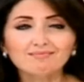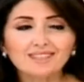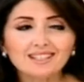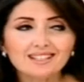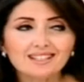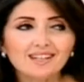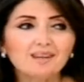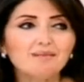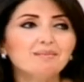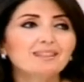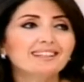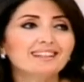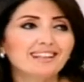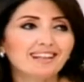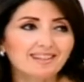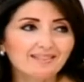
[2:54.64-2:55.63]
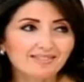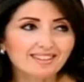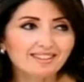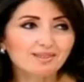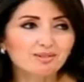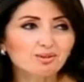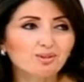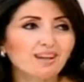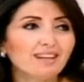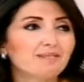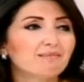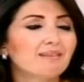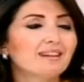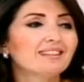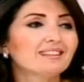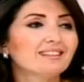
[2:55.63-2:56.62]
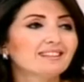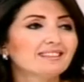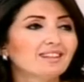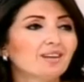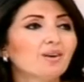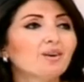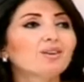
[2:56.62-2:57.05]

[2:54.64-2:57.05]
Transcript: اذا عملت الاف اي 2 حتبين